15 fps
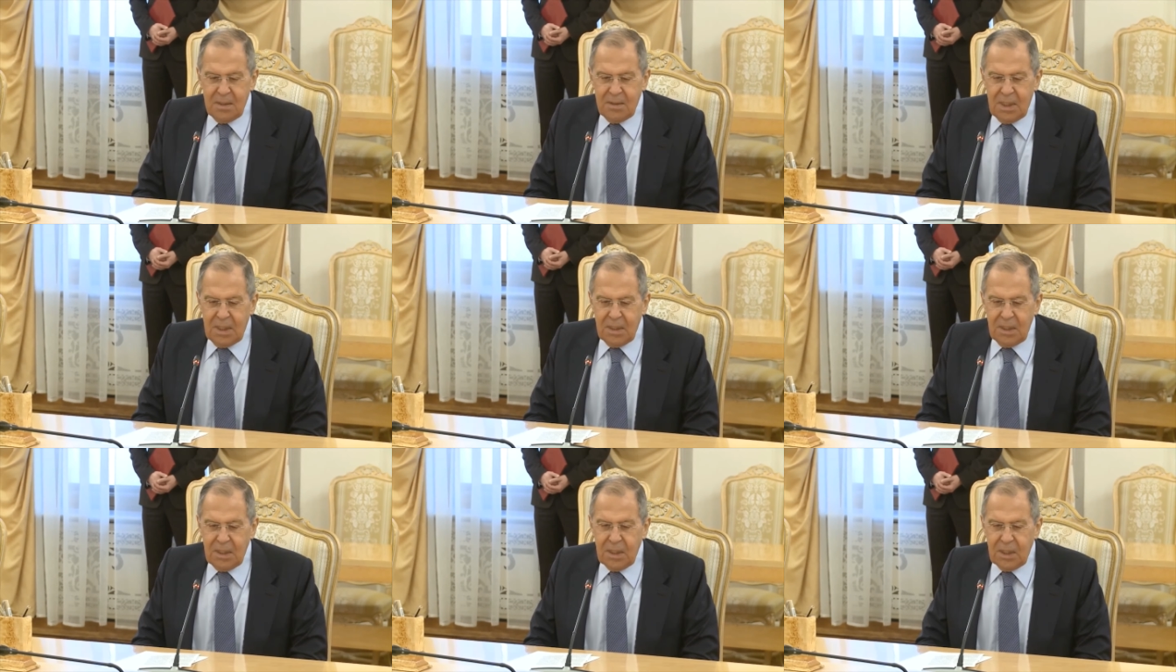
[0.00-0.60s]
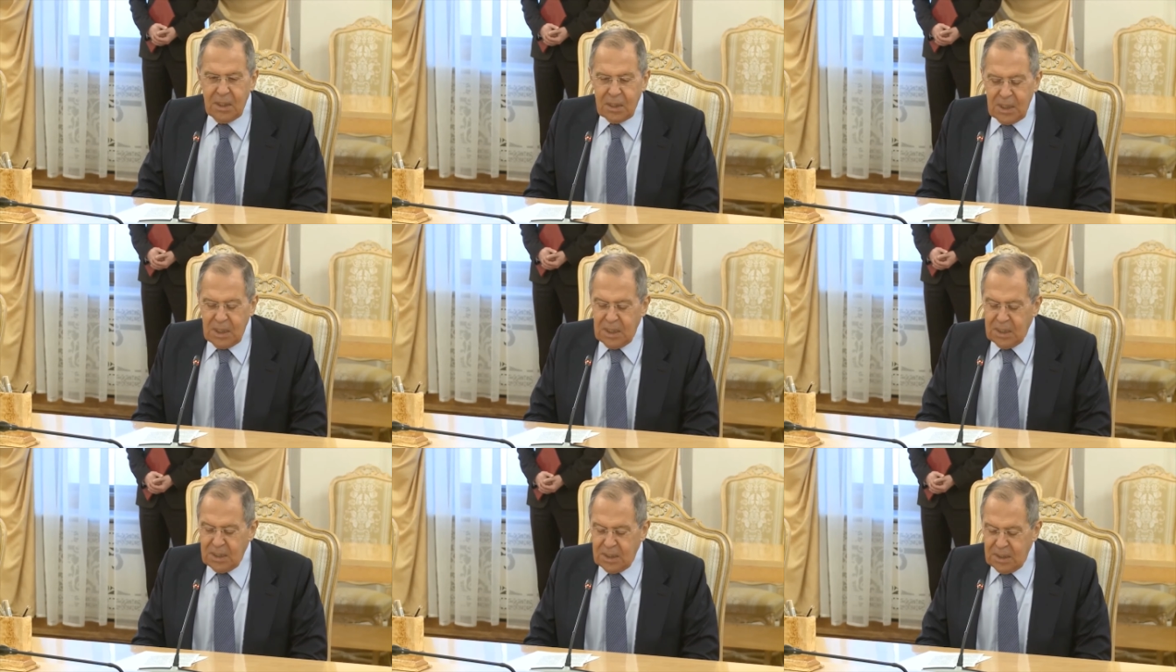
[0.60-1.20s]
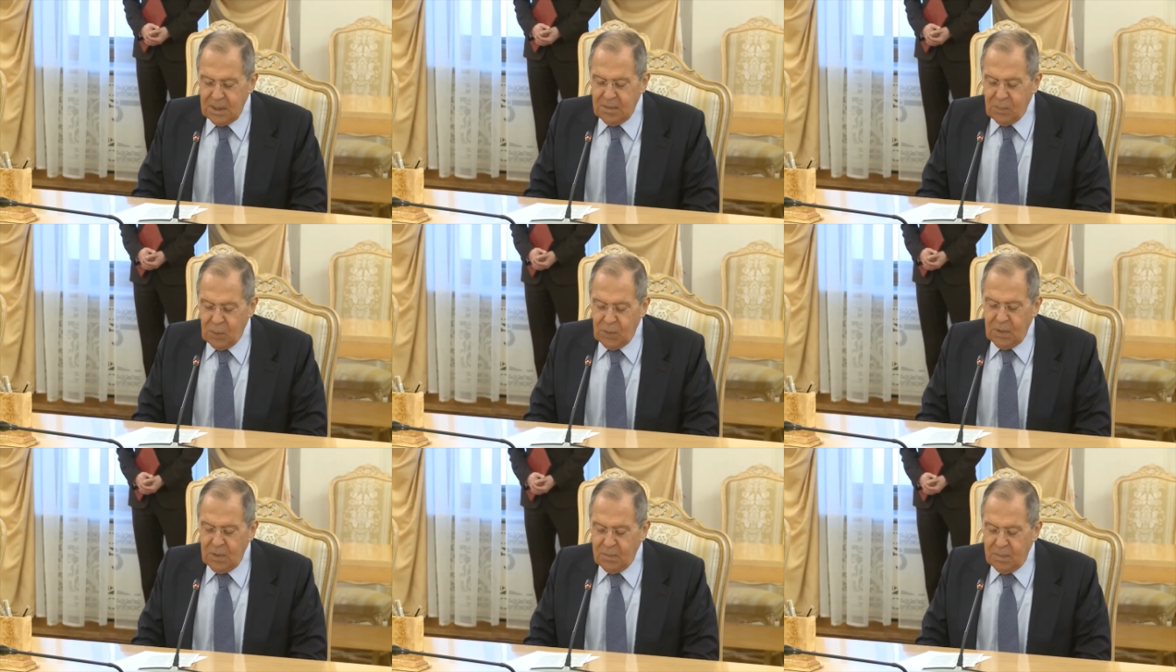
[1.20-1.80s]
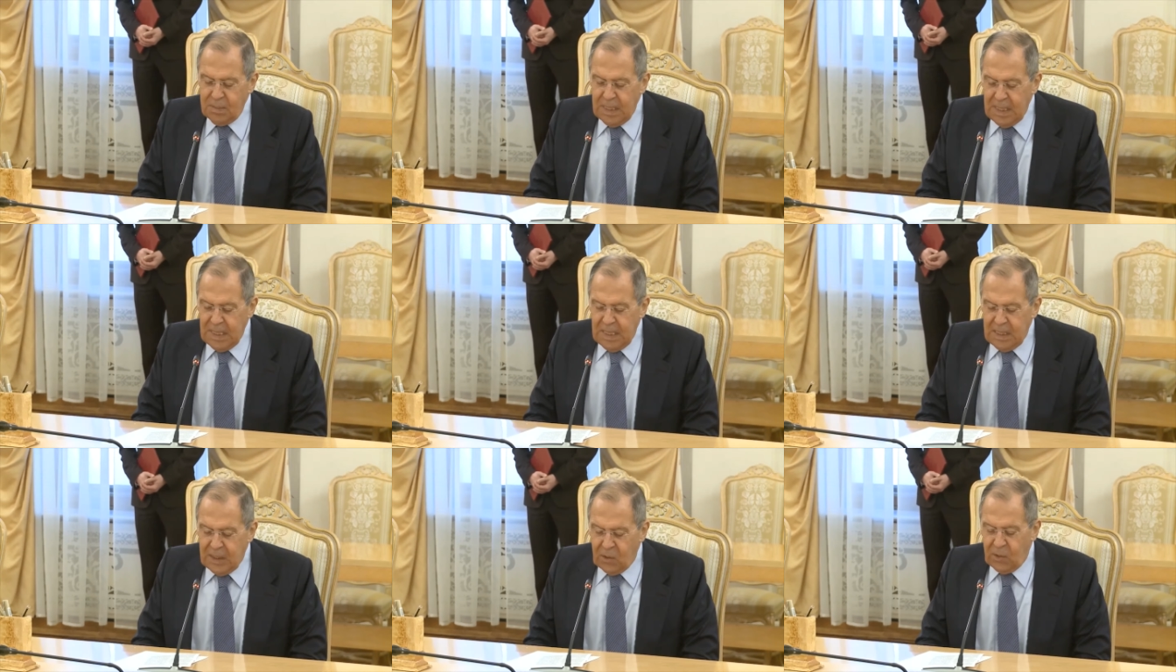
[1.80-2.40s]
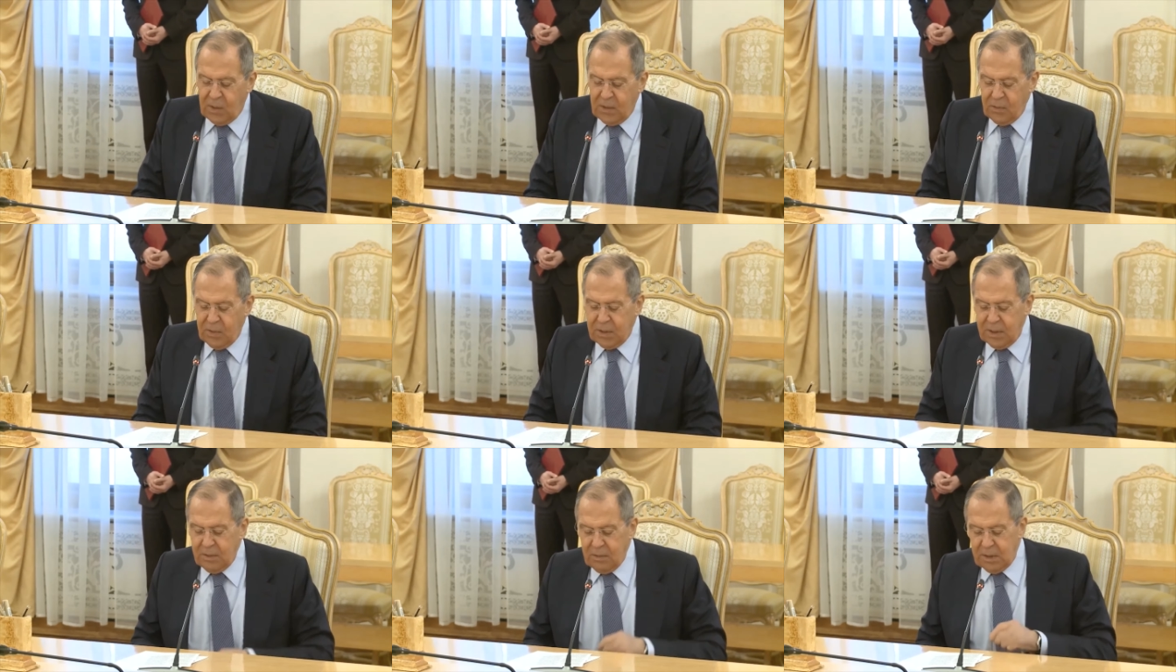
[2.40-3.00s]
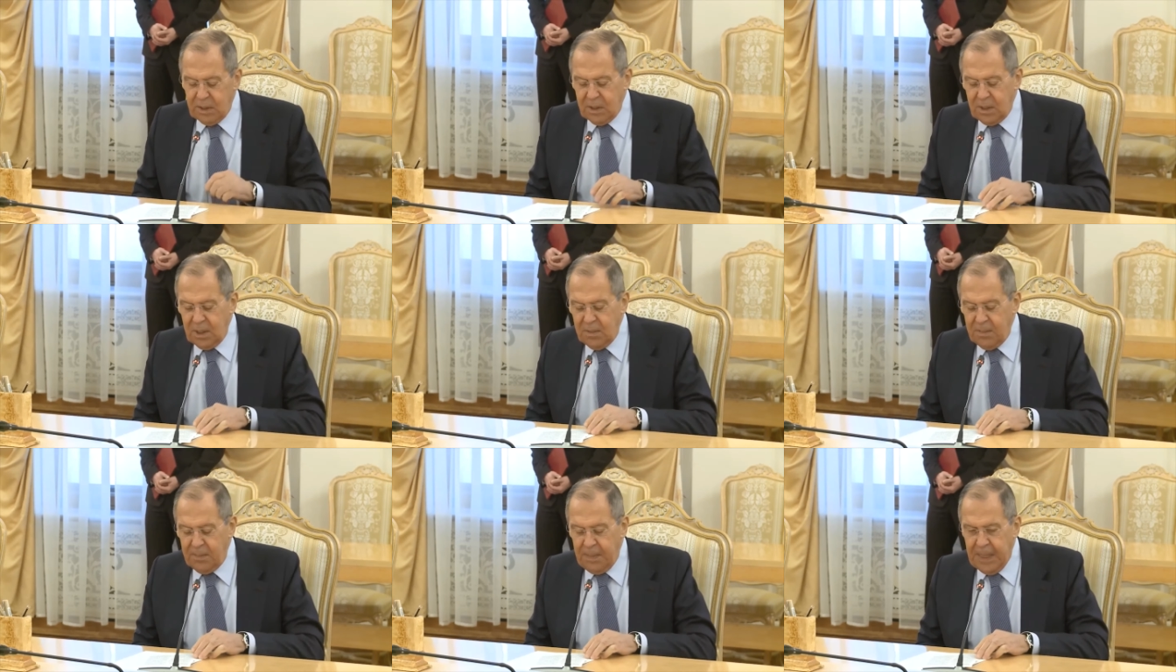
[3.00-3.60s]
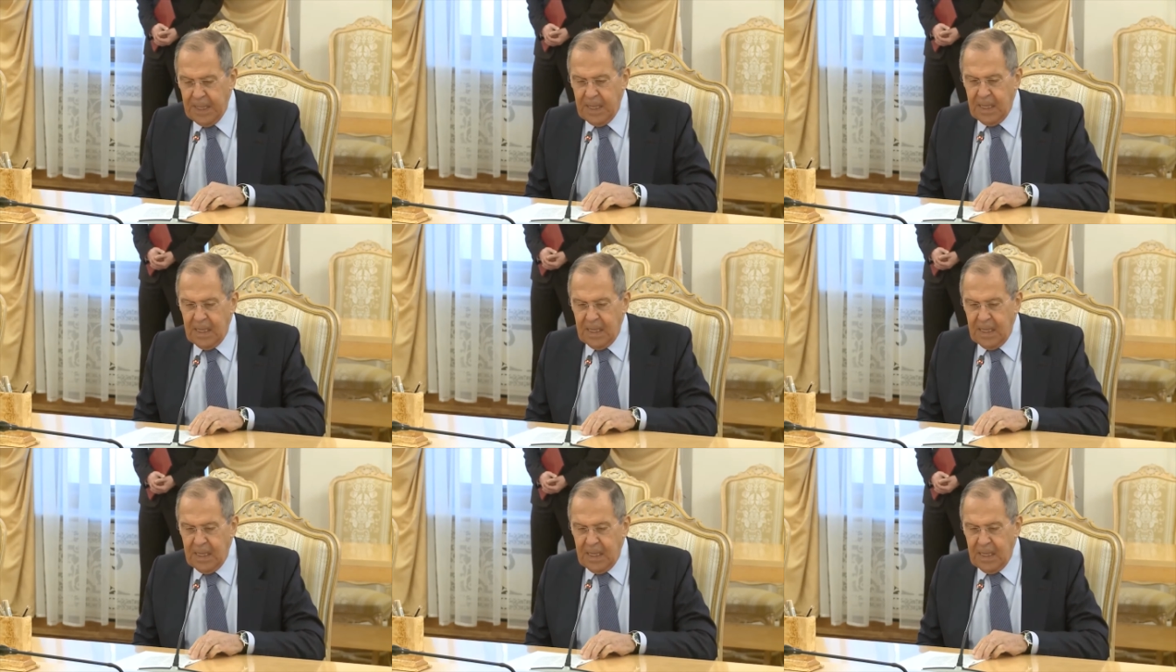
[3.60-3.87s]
надо их решать, и будем руководствоваться тем,